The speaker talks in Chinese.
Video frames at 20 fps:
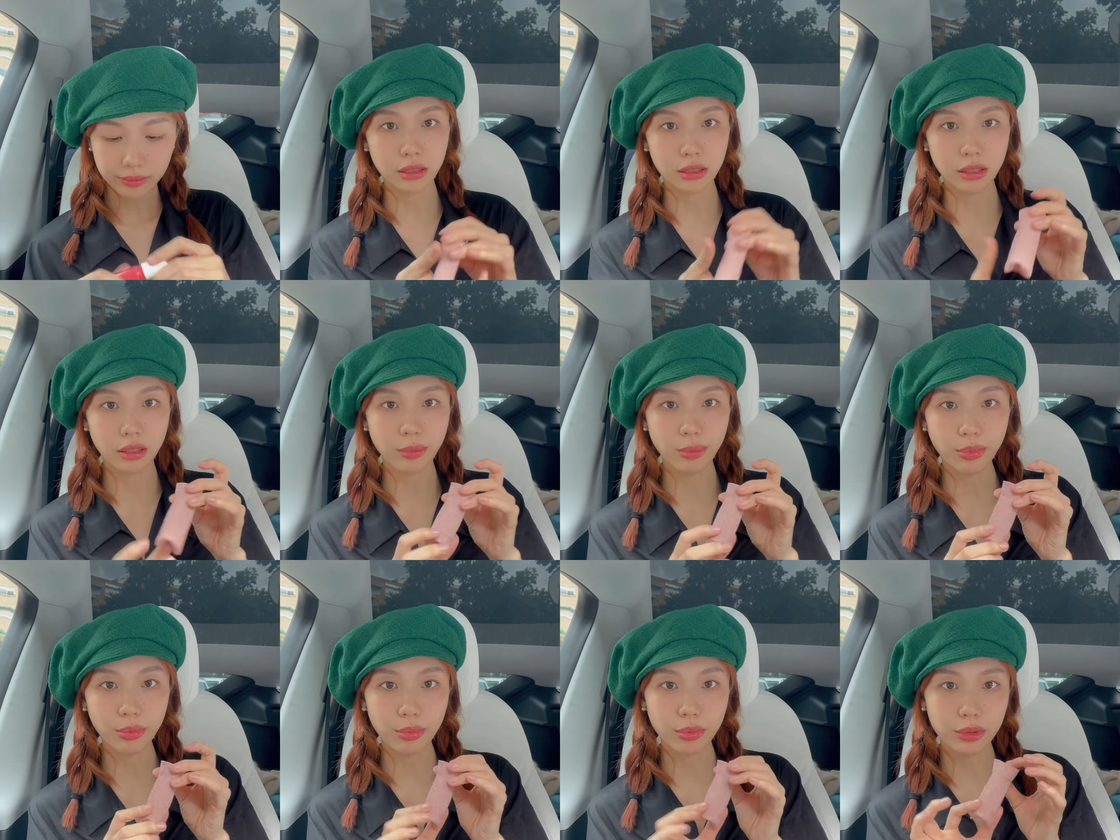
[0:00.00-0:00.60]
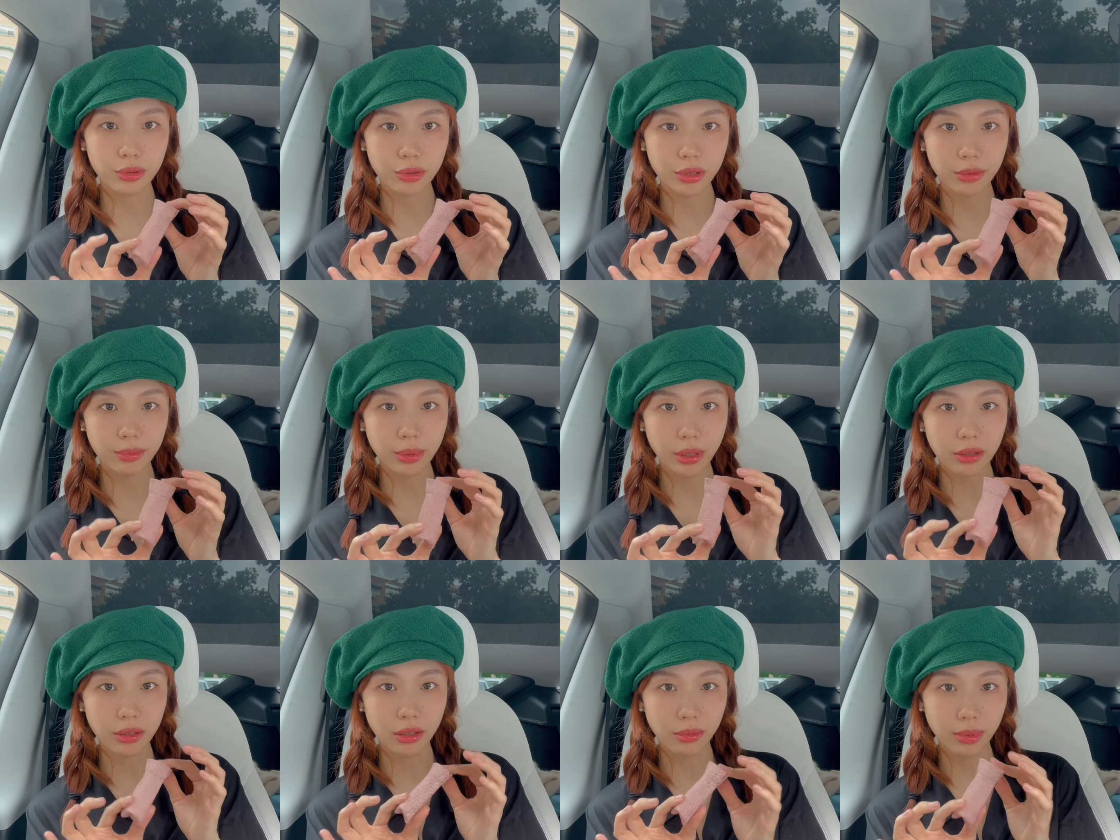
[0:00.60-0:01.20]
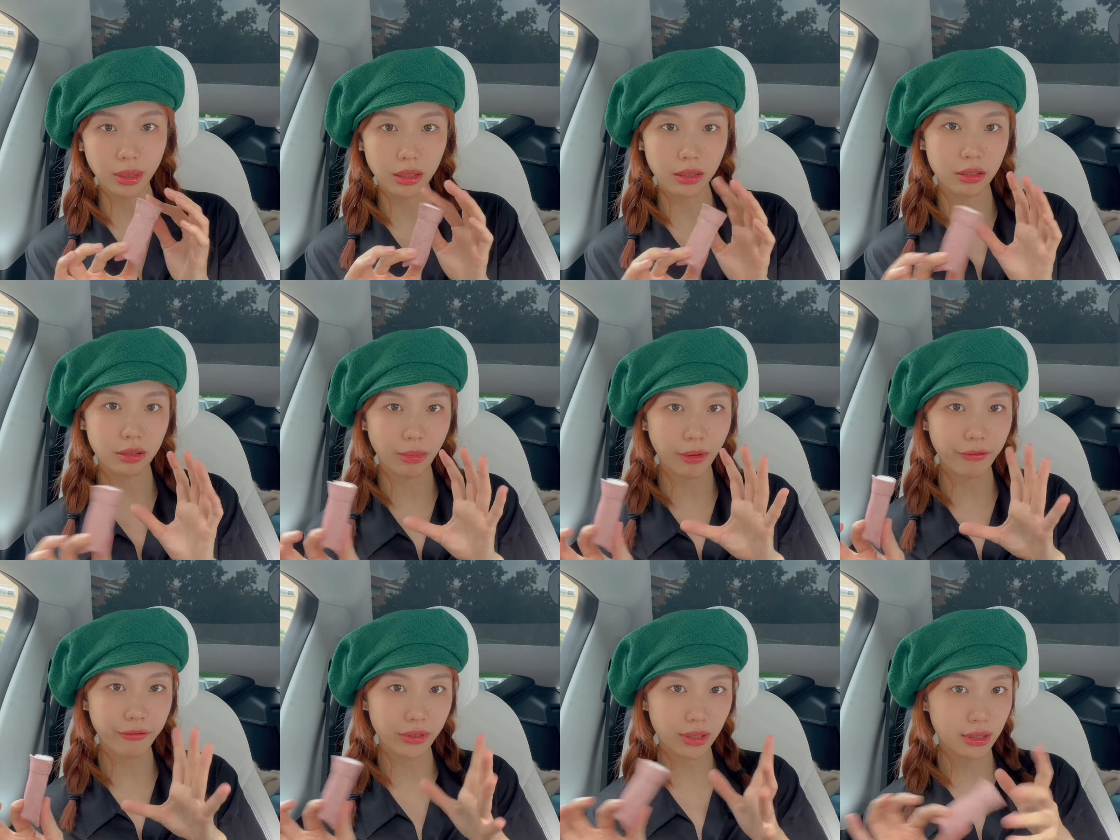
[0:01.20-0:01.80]
这个布就是比较特别的，什
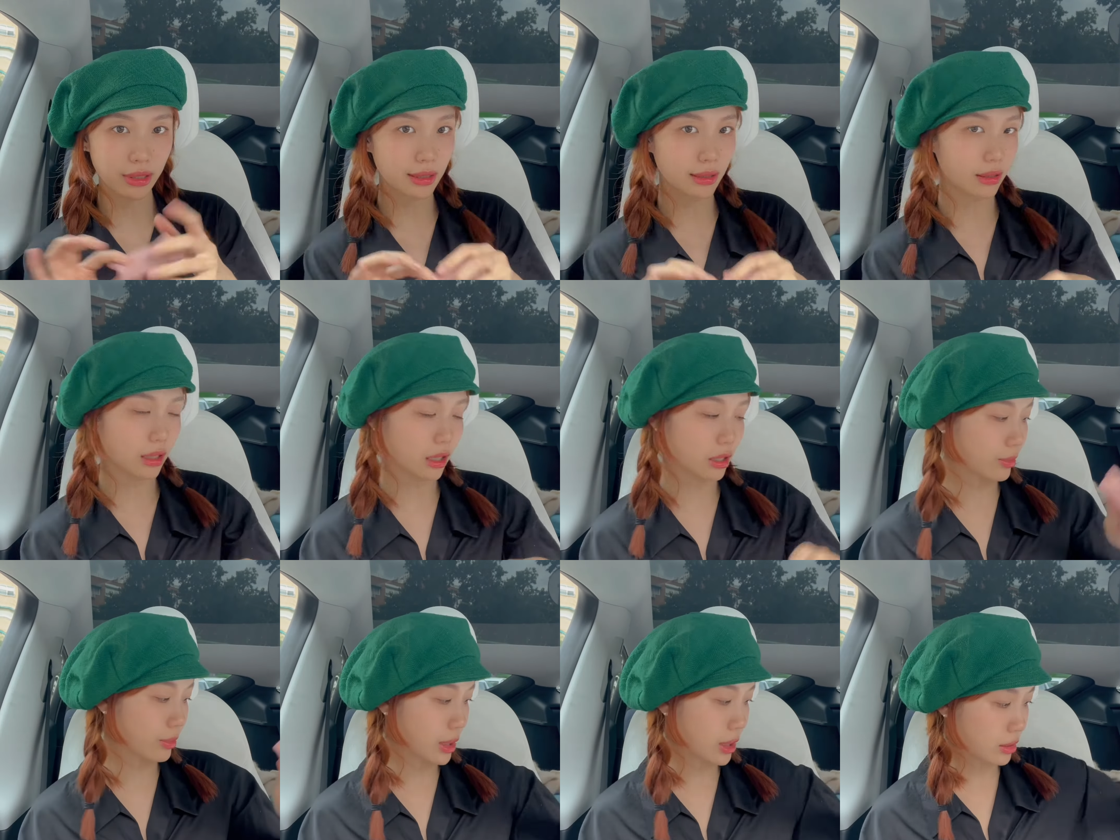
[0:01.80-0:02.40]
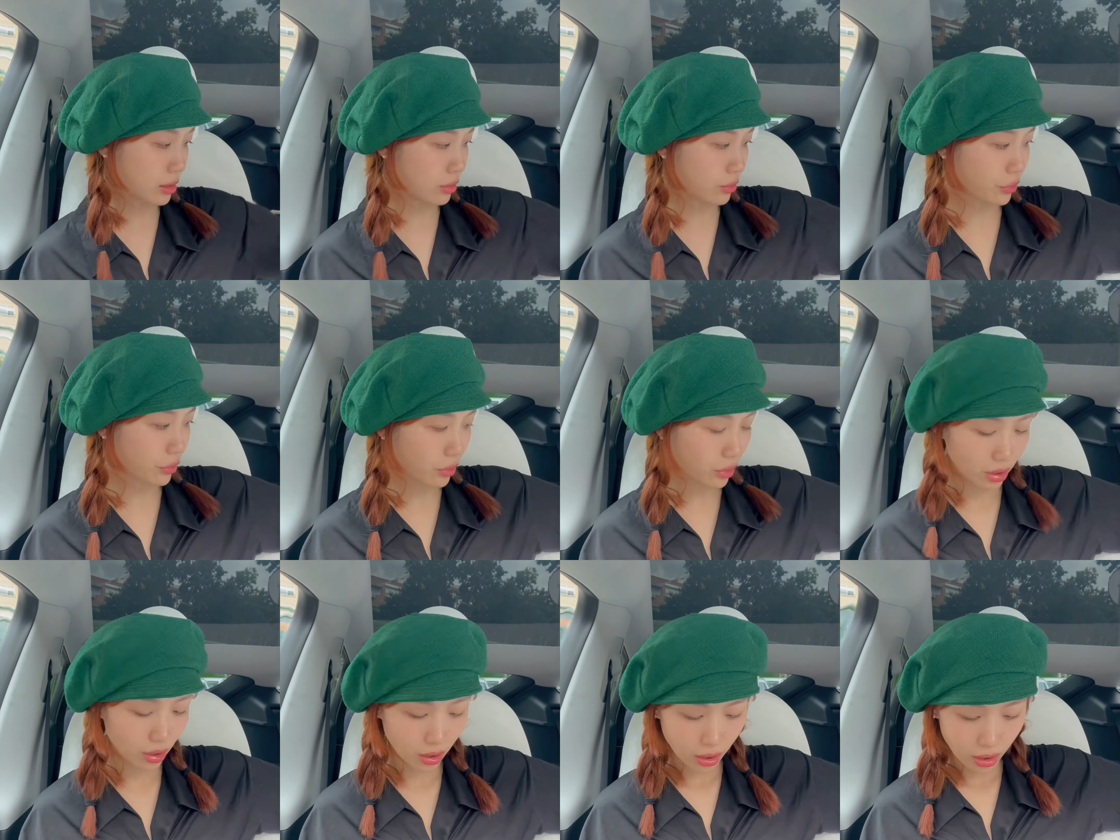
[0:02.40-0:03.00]
么粉色呀，什么颜色都有。